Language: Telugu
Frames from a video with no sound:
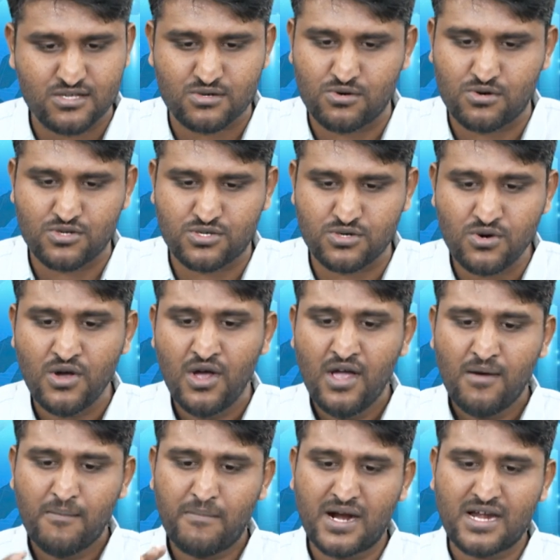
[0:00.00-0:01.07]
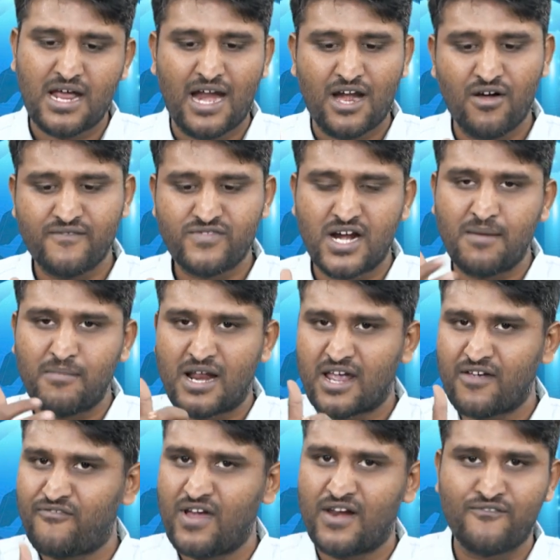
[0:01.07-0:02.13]
తీసుకోవచ్చు బట్ ఎండ్ ఆఫ్ ద డే
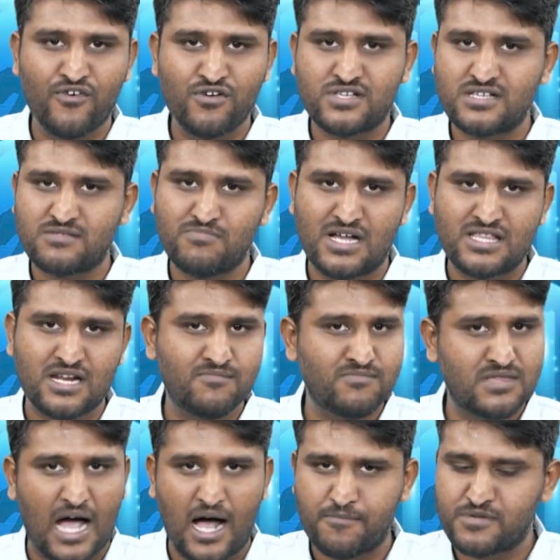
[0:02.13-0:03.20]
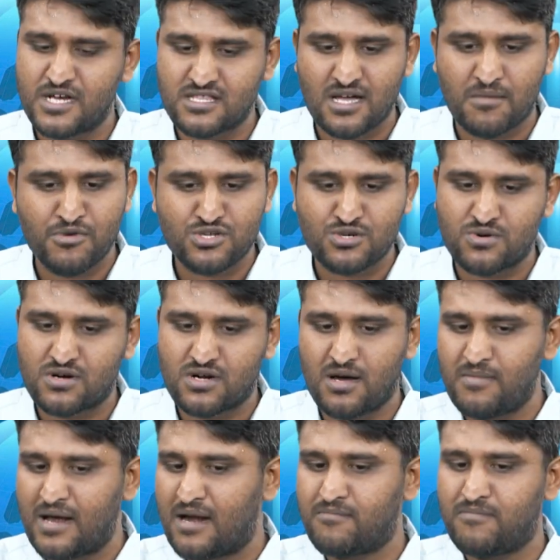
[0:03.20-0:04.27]
మనకి ఇన్ఫోసిస్ మాత్రం అప్ సైడ్
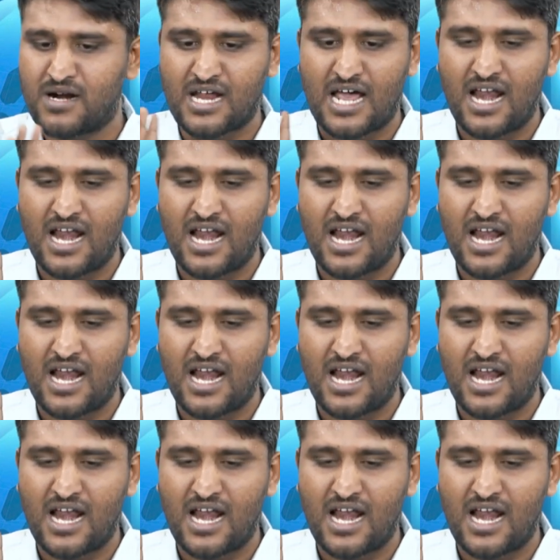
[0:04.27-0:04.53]
తంపించుకుంటున్నాం అండ్ బట్